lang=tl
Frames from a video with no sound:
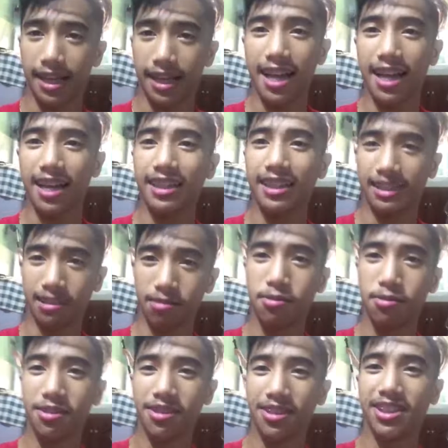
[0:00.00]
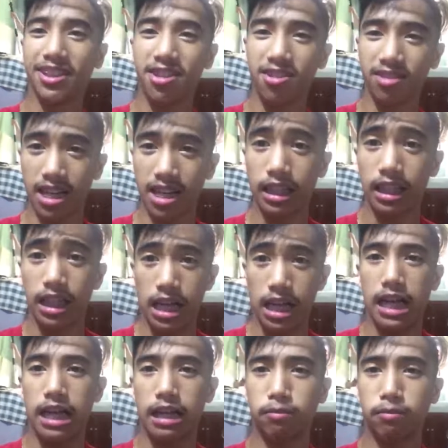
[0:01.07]
Tara, shabu, joke lang.
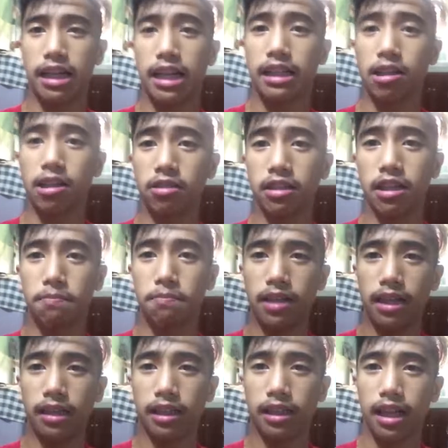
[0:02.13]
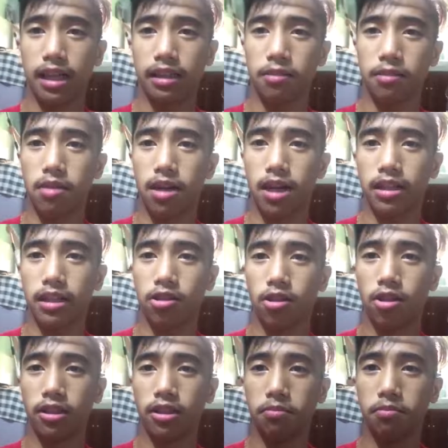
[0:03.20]
Um, shoutout nga pala sa lahat ng mga
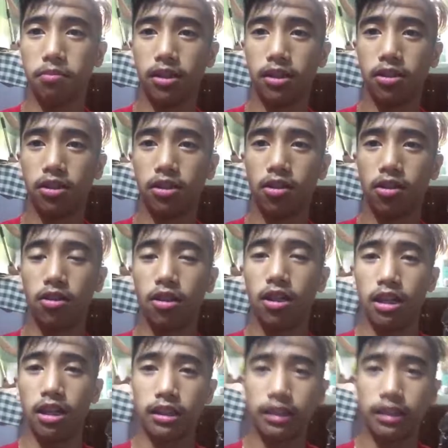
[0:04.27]
nanood ng videos ko.